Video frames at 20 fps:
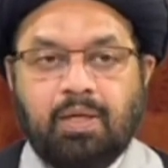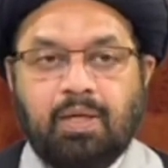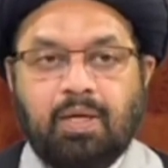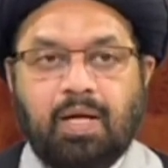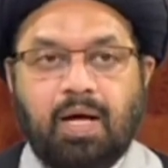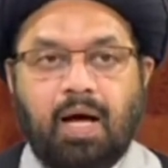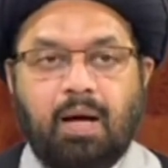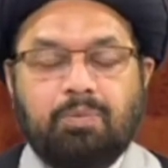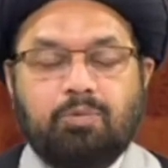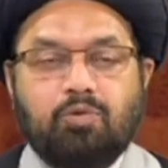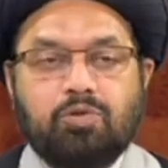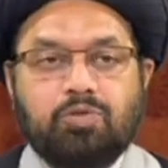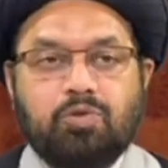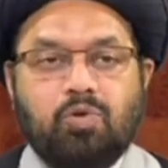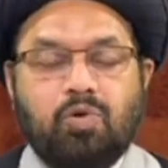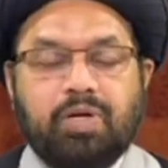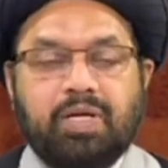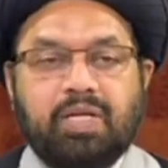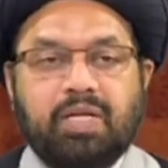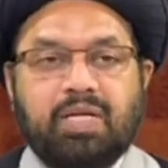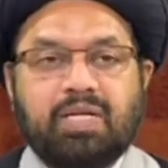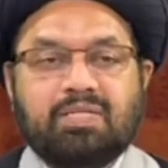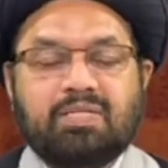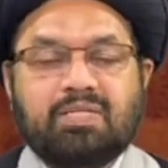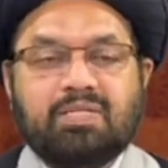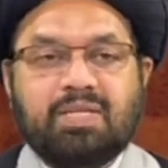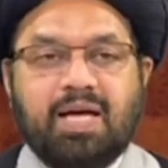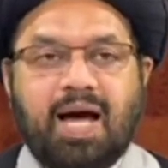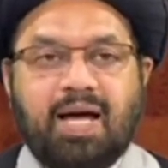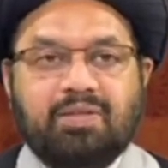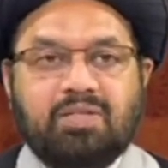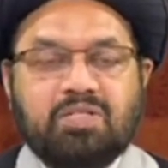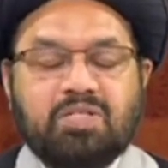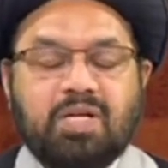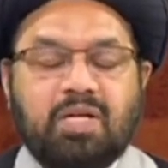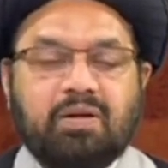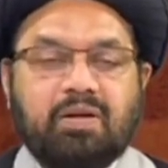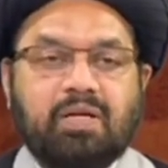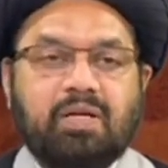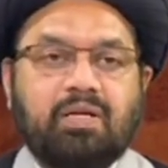अब कुछ लोग इनके साथ
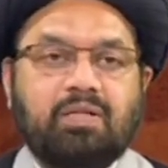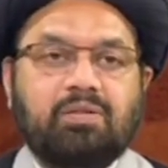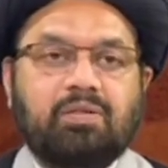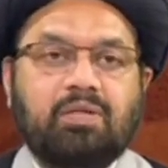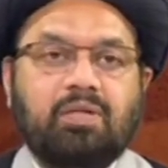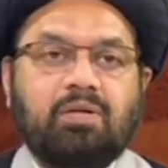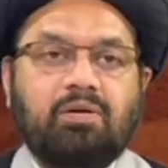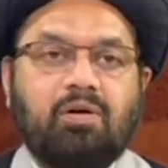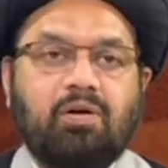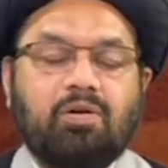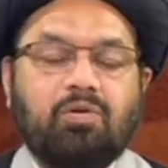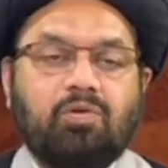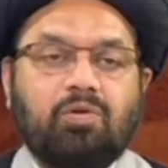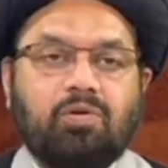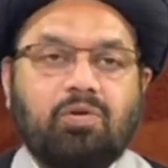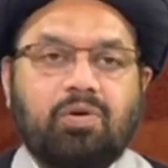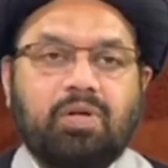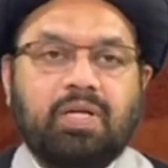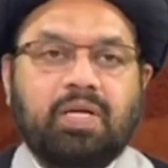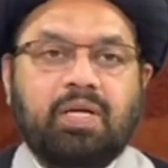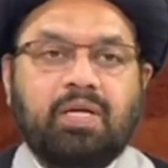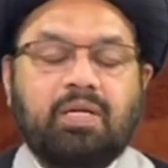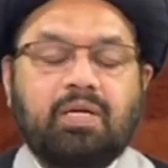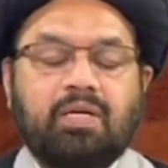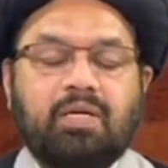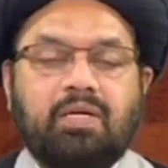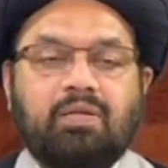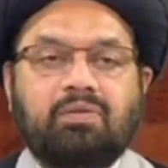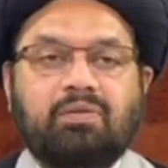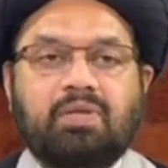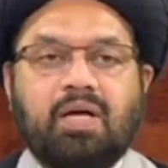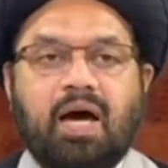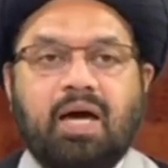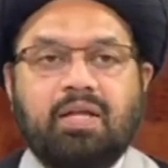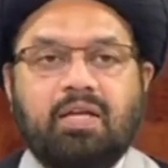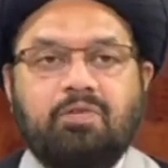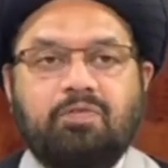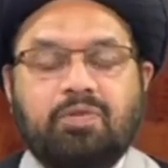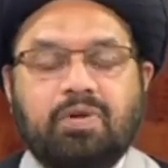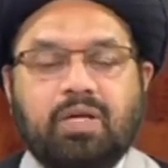चल रहे थे और उन्होंने इनकी
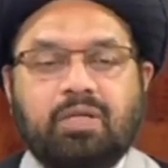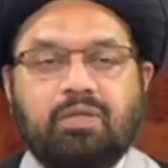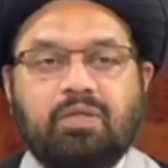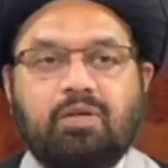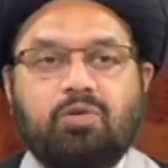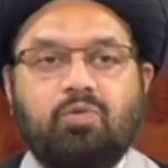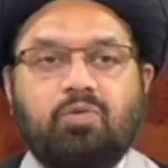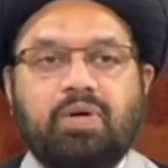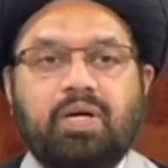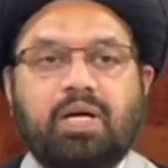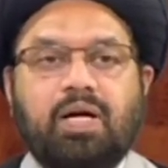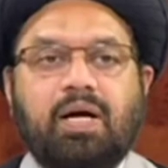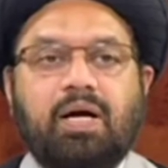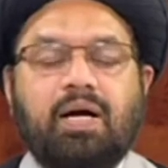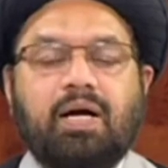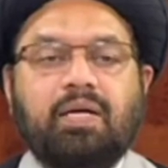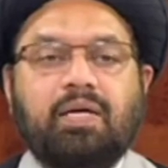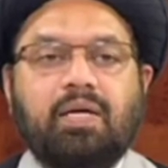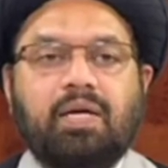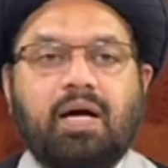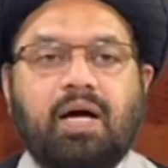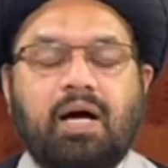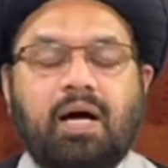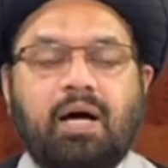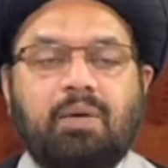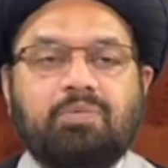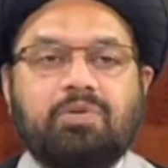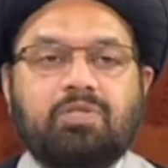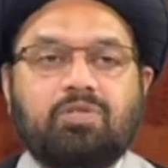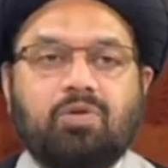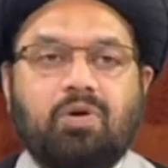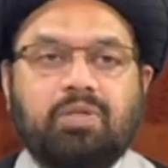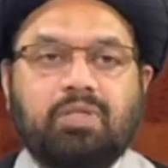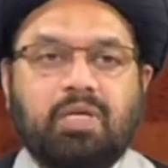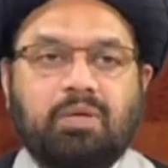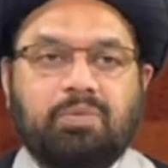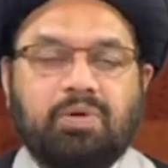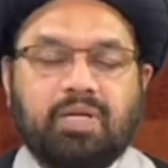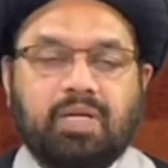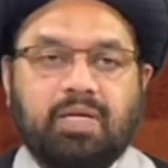तारीफ़ करते हुए कहा कि आप इस
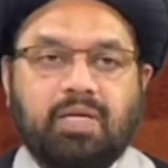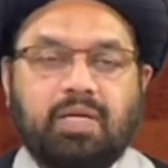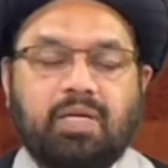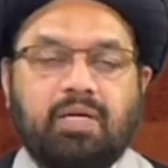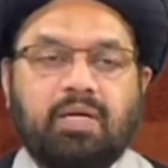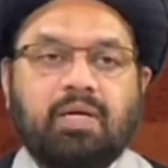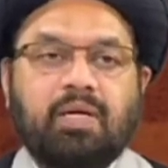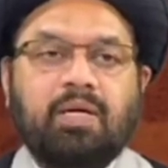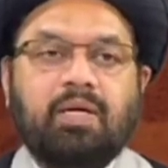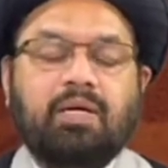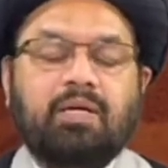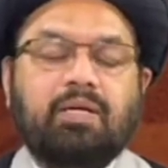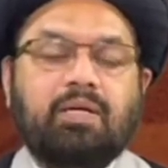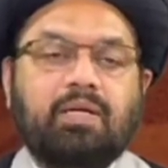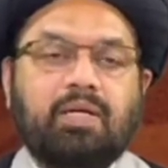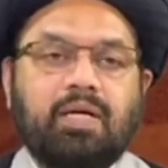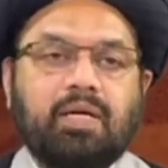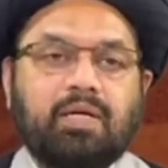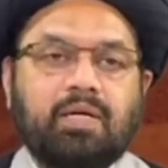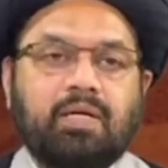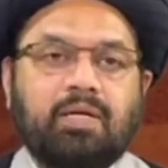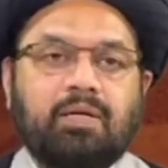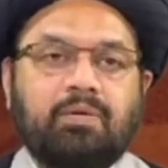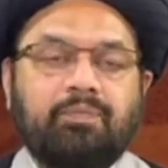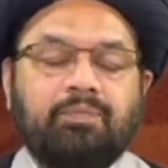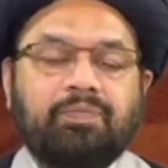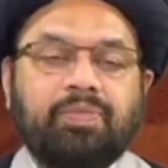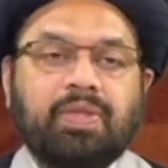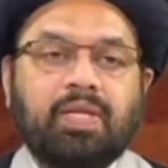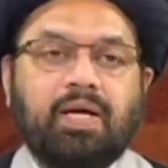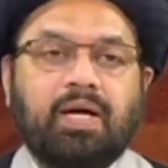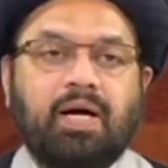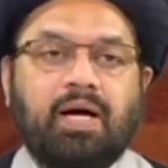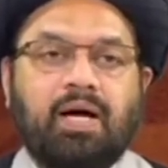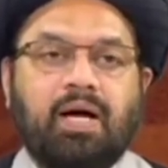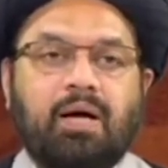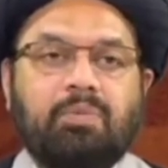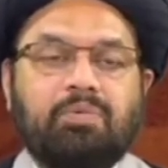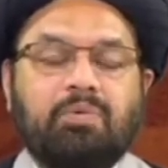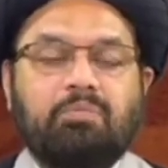अहदे पर रहे लेकिन
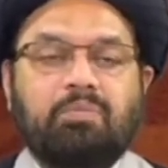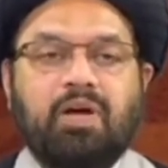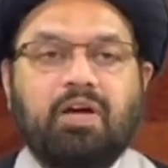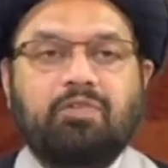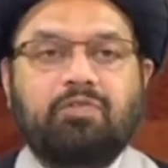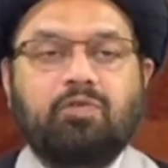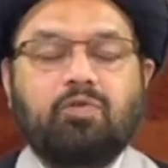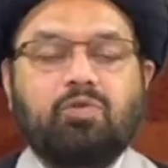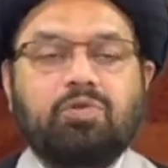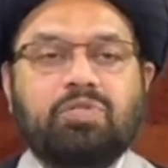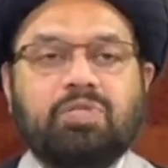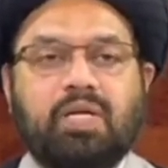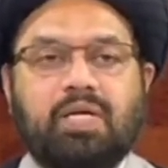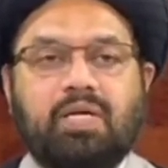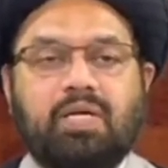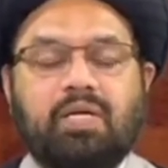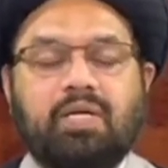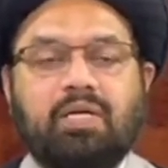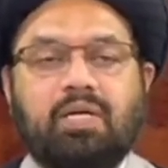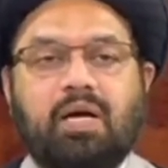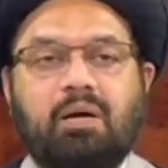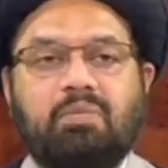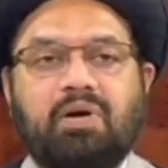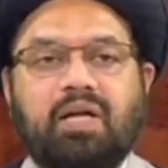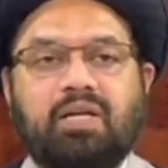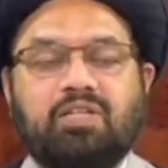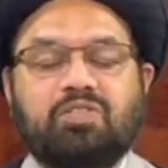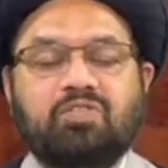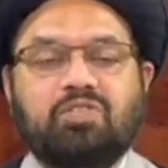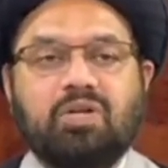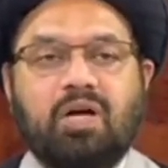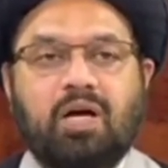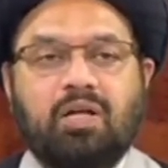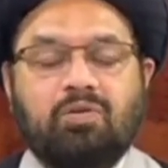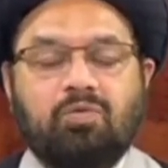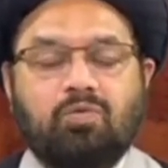आप महफूज रहे कि हमारी जान को